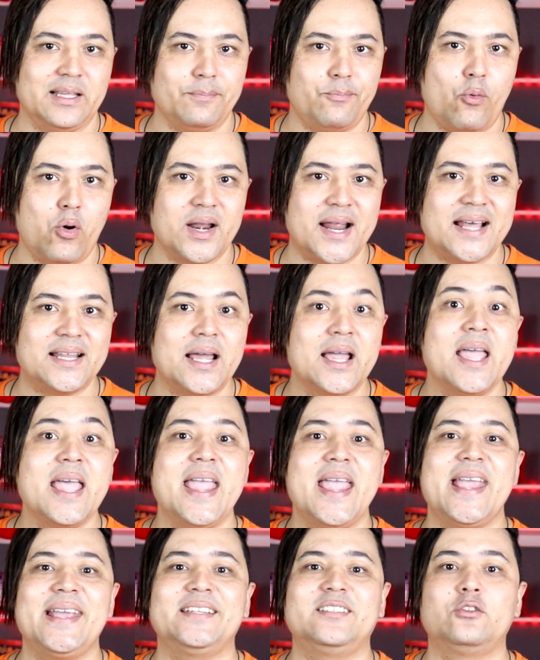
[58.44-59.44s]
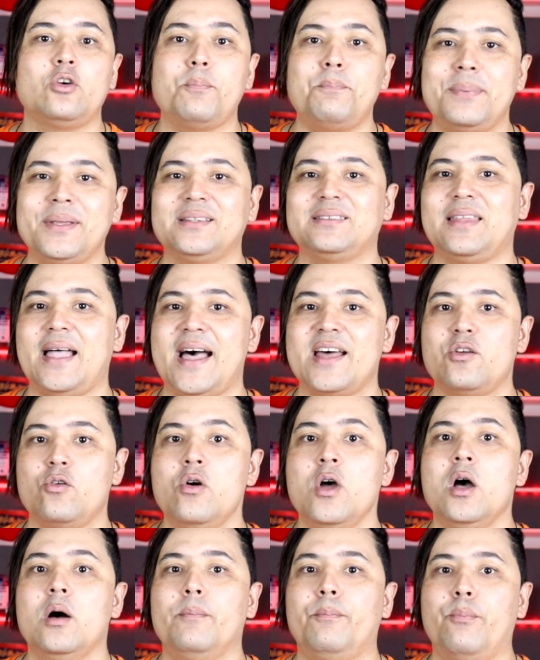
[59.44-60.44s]
temporada, eles optaram
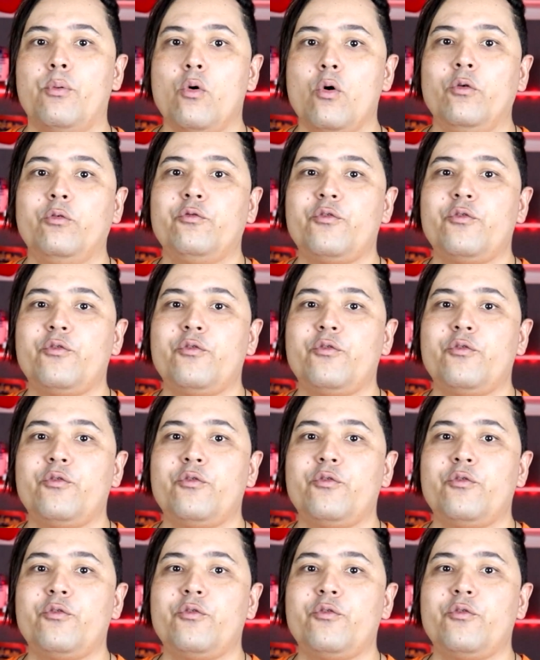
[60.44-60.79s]
por